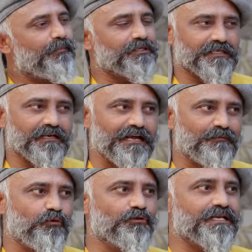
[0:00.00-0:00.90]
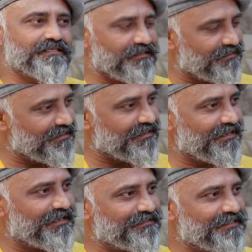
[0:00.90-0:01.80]
पर्सनल लाइफ बहुत अच्छी चल रही
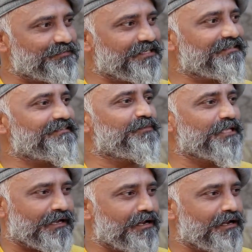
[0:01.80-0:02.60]
है जब से जैसे बता